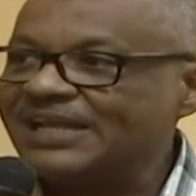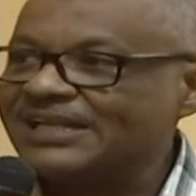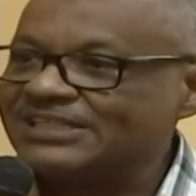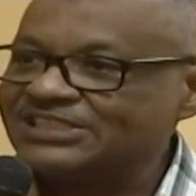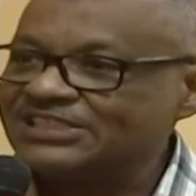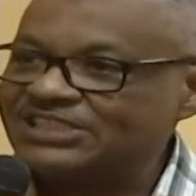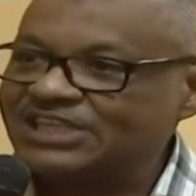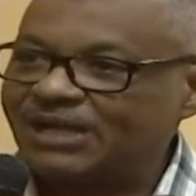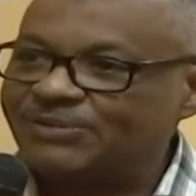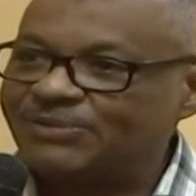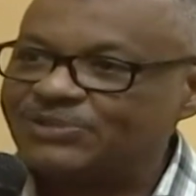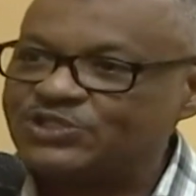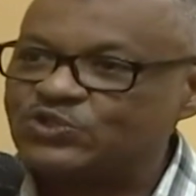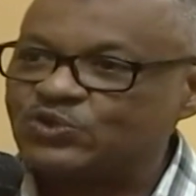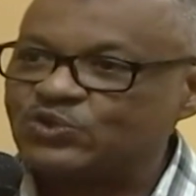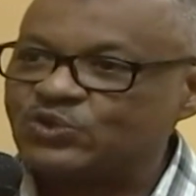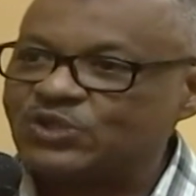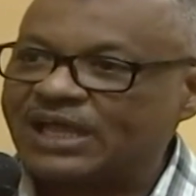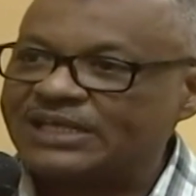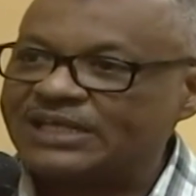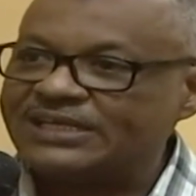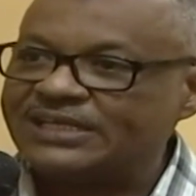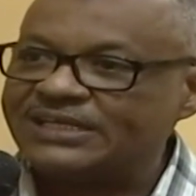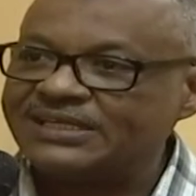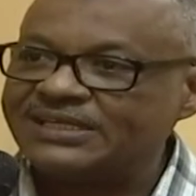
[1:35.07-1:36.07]
هي ملك الشعب
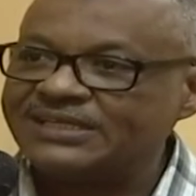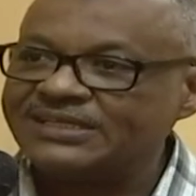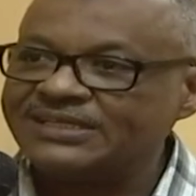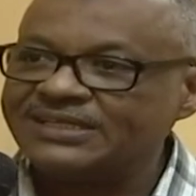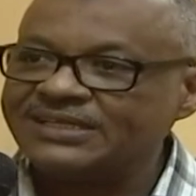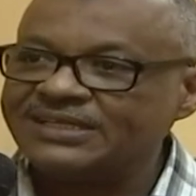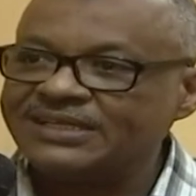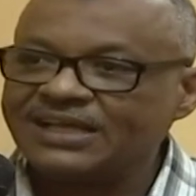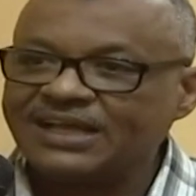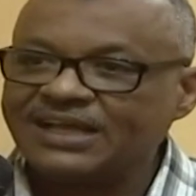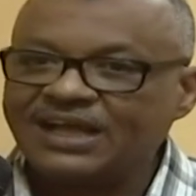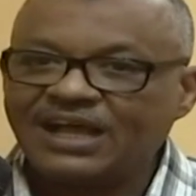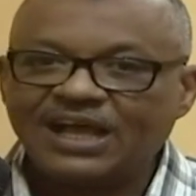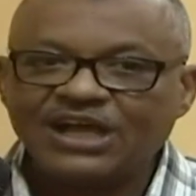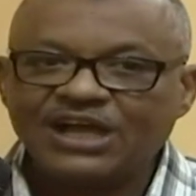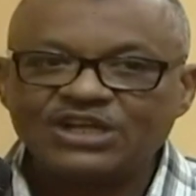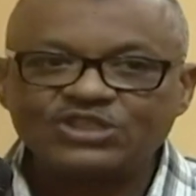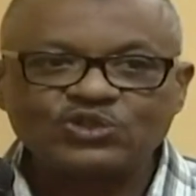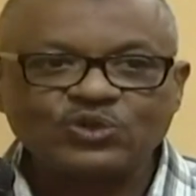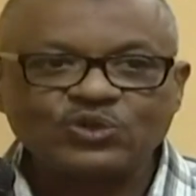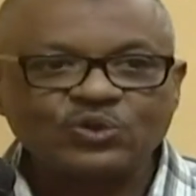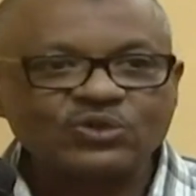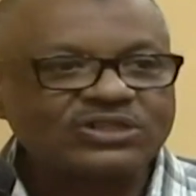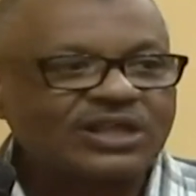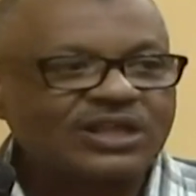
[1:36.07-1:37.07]
السوداني
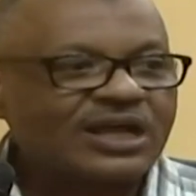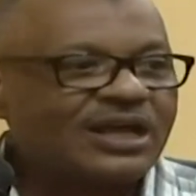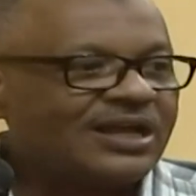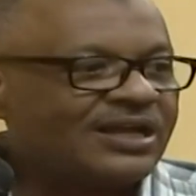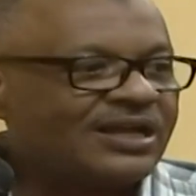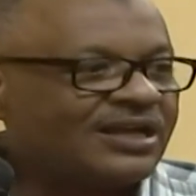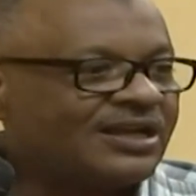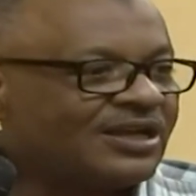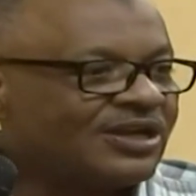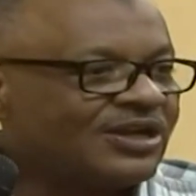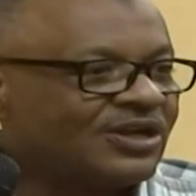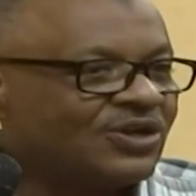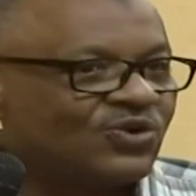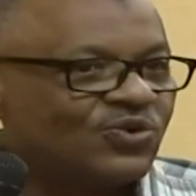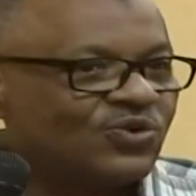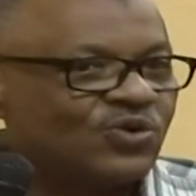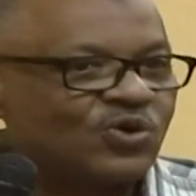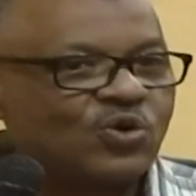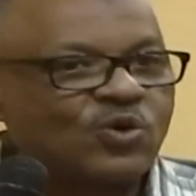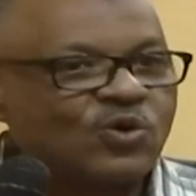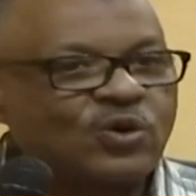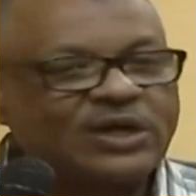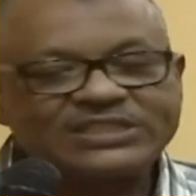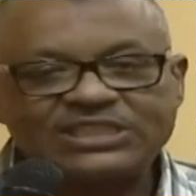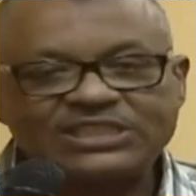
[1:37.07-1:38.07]
الشرطة
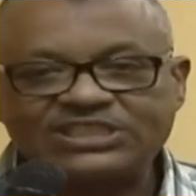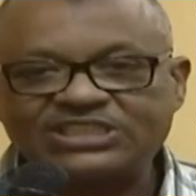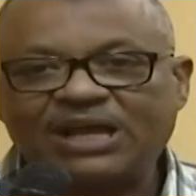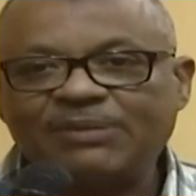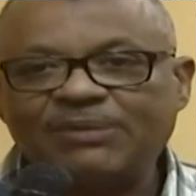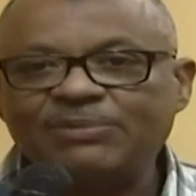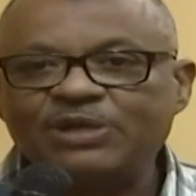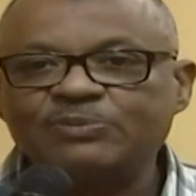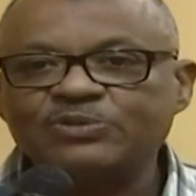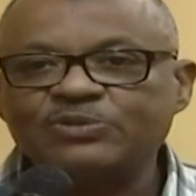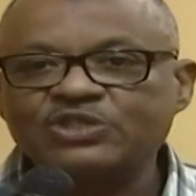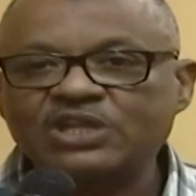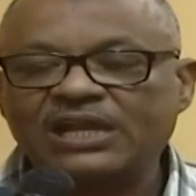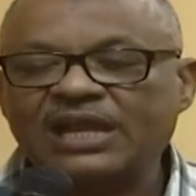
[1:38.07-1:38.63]
وقوات الشعب